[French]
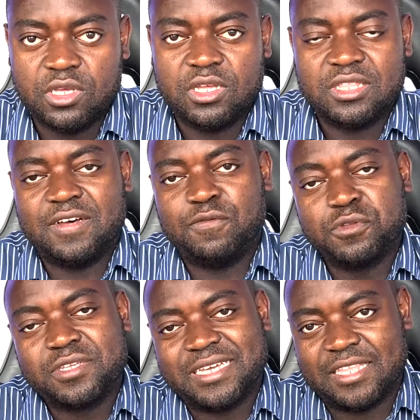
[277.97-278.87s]
dans
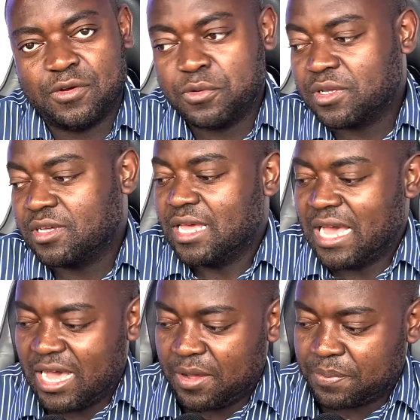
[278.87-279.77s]
votre catalogue à